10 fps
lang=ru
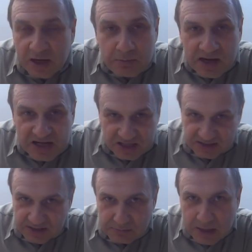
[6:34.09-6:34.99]
как барашка
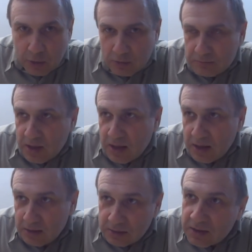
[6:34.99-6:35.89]
за ним бегаю.
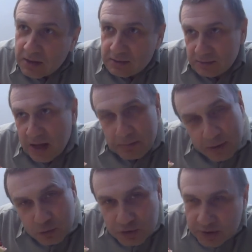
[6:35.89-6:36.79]
Бе, дай
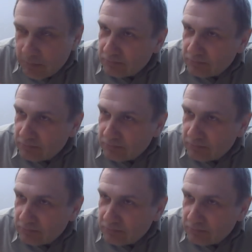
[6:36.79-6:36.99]
покушать.